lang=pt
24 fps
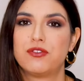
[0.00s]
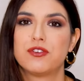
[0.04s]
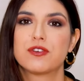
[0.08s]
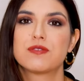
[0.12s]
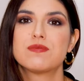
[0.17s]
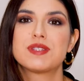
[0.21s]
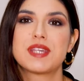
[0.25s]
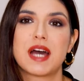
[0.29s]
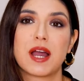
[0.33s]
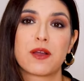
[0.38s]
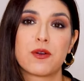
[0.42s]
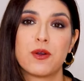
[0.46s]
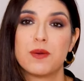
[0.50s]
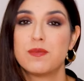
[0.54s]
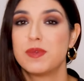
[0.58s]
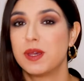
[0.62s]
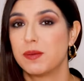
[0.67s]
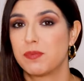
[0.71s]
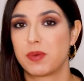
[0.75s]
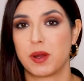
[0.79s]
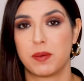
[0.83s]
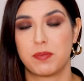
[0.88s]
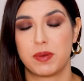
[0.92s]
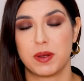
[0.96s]
vou começar com a
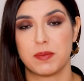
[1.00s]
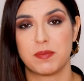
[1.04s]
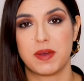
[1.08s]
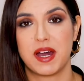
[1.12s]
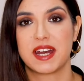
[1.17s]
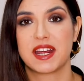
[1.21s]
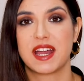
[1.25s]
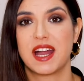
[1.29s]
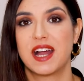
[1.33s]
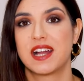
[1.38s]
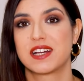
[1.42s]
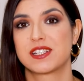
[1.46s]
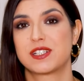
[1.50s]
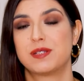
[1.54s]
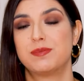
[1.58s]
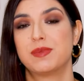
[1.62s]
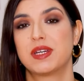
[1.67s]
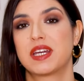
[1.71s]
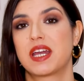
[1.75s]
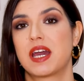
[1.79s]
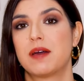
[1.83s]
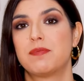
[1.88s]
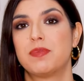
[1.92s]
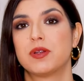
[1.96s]
minha própria marca, a Raja
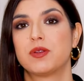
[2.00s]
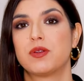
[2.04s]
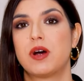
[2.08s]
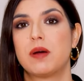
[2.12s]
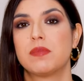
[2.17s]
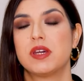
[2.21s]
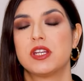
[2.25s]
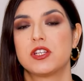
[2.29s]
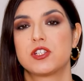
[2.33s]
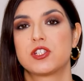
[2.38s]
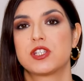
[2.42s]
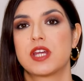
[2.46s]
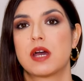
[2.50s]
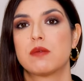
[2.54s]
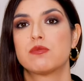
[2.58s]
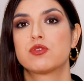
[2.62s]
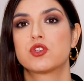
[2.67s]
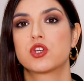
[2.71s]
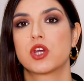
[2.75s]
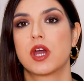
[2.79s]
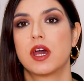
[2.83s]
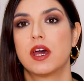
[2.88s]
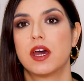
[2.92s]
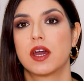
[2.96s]
Makeup. Atualmente
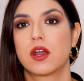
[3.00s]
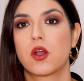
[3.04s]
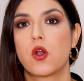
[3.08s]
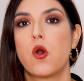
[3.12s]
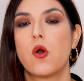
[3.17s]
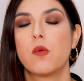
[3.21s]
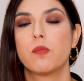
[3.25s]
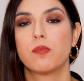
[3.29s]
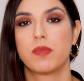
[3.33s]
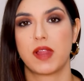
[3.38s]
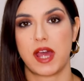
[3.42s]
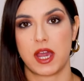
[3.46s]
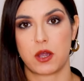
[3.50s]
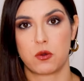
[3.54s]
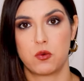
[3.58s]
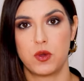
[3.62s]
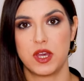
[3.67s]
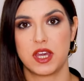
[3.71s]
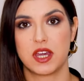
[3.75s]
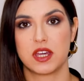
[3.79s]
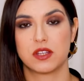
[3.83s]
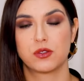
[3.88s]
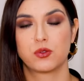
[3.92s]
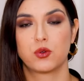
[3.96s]
estamos uh, com Black
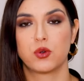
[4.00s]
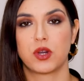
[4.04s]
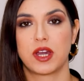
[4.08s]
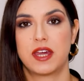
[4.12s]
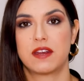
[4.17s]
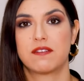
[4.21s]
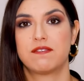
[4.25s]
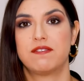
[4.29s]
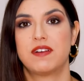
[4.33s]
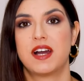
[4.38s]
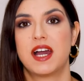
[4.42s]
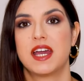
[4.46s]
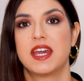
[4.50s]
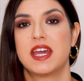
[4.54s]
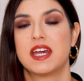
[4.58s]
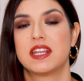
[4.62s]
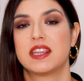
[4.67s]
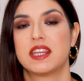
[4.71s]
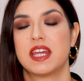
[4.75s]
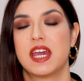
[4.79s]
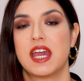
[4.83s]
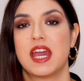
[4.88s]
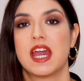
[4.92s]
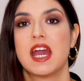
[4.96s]
Week a decorrer, que vai
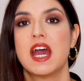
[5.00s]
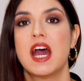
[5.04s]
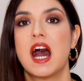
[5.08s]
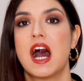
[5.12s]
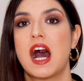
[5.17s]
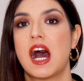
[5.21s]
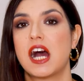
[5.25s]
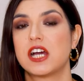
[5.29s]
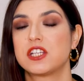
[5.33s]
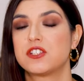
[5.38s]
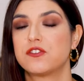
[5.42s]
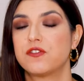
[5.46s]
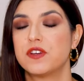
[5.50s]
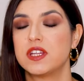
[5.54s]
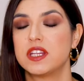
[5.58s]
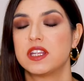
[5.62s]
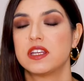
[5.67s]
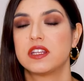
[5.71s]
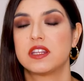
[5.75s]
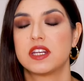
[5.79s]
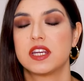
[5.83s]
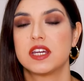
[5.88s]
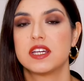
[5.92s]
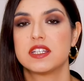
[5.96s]
até às
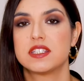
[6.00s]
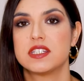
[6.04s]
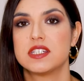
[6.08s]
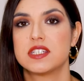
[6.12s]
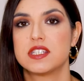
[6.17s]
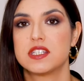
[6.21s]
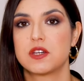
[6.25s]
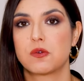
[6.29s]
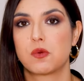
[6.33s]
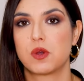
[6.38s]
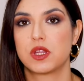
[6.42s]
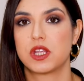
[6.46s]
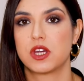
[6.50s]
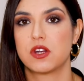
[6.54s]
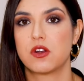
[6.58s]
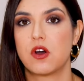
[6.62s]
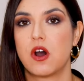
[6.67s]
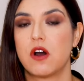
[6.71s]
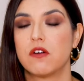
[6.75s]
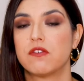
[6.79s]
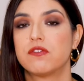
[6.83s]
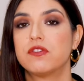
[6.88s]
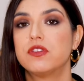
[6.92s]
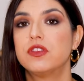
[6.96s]

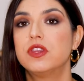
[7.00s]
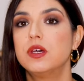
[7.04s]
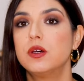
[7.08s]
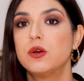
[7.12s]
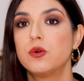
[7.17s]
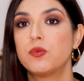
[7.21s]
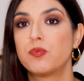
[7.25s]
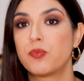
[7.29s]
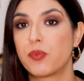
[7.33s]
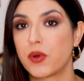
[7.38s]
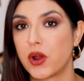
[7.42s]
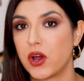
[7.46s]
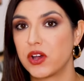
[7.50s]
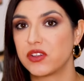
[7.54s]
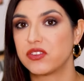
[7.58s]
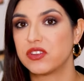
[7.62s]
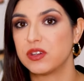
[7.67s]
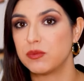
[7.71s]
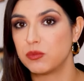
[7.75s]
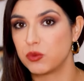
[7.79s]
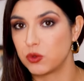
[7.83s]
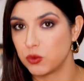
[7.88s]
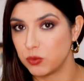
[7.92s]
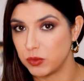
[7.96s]
23h59 do
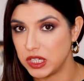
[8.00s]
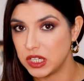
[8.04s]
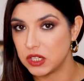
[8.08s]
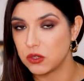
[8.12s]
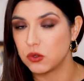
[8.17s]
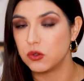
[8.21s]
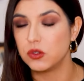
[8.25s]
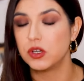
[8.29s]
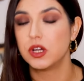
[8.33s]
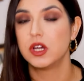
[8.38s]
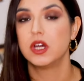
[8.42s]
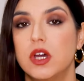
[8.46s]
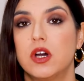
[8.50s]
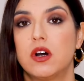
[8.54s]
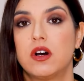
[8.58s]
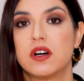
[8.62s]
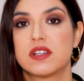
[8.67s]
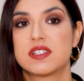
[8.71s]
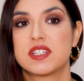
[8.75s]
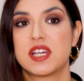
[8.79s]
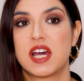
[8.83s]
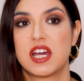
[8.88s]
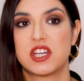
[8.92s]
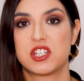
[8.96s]
próximo domingo,
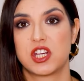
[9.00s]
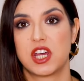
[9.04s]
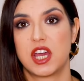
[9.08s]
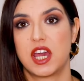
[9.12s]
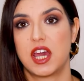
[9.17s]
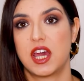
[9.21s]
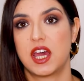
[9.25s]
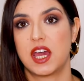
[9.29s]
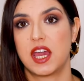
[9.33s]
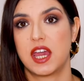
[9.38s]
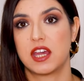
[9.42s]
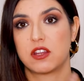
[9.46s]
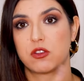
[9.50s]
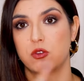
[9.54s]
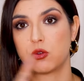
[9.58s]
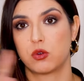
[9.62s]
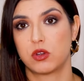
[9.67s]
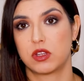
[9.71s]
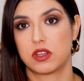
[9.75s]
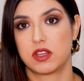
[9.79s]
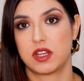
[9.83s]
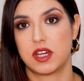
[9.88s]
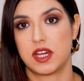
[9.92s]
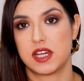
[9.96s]
ou seja, uh, é
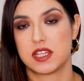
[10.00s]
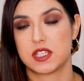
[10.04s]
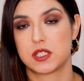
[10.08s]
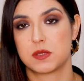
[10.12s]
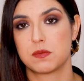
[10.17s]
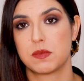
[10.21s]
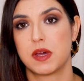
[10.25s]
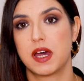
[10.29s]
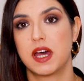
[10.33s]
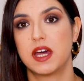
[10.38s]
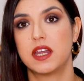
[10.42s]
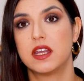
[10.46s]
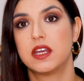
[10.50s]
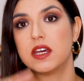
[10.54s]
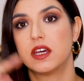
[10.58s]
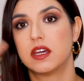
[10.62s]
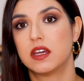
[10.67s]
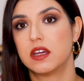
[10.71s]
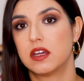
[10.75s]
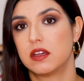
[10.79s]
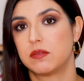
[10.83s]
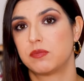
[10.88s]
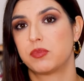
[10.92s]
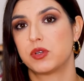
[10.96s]
toda a
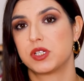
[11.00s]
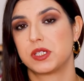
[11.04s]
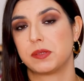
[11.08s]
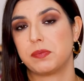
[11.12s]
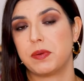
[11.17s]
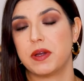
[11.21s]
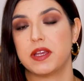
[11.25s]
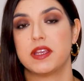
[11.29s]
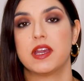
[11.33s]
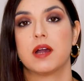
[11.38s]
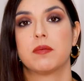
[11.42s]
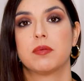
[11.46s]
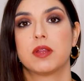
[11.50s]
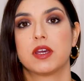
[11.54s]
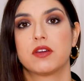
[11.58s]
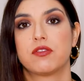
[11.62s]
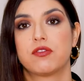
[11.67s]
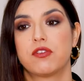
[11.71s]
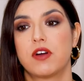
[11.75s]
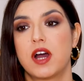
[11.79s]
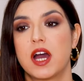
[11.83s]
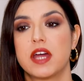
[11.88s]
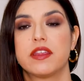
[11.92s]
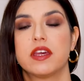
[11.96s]
semana, depois apanha a Black
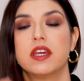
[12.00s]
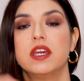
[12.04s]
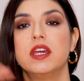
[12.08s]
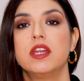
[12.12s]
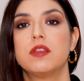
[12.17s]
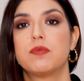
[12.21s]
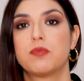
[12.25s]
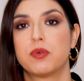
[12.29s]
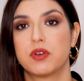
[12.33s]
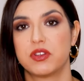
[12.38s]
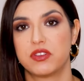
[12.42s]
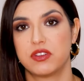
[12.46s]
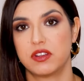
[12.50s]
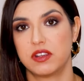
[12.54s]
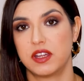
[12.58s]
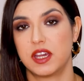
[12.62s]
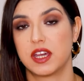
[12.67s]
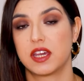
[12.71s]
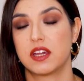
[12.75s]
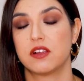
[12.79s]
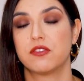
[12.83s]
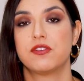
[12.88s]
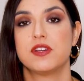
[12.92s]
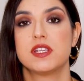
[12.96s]
Friday e depois ali
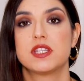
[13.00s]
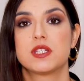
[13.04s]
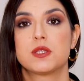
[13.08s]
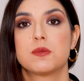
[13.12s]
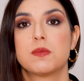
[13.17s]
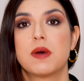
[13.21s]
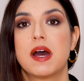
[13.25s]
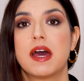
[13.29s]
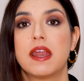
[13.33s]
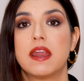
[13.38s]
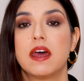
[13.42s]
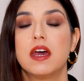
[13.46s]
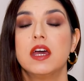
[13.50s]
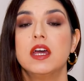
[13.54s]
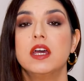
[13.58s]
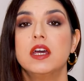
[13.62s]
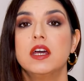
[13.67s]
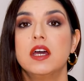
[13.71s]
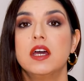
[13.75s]
aquele fim de semana,